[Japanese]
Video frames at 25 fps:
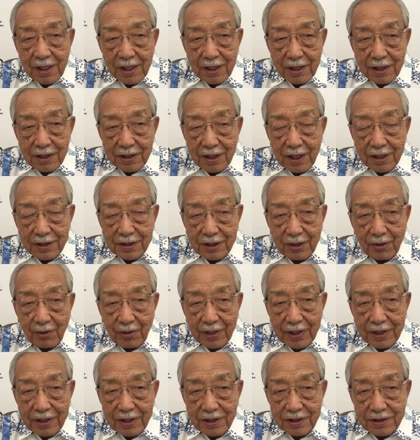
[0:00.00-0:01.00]
だったわ
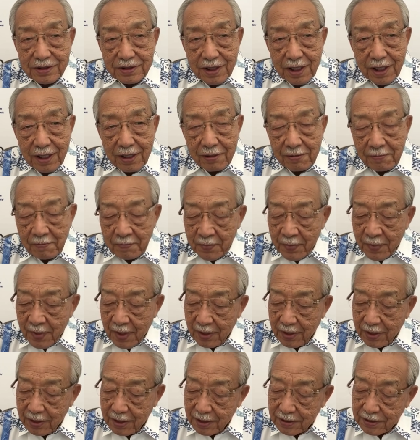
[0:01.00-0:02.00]
けですね。
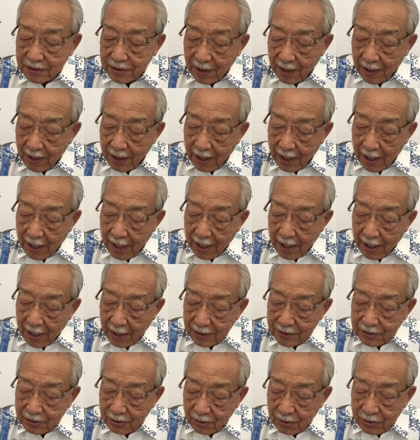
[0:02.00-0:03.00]
えー、ですからあ
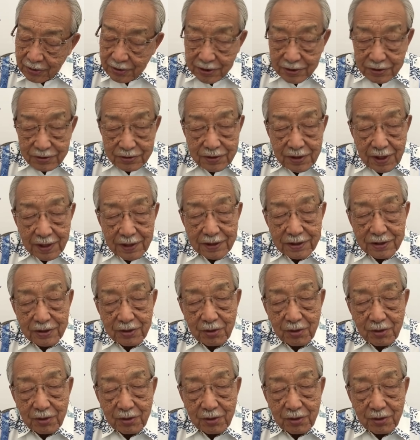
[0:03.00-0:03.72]
その23日の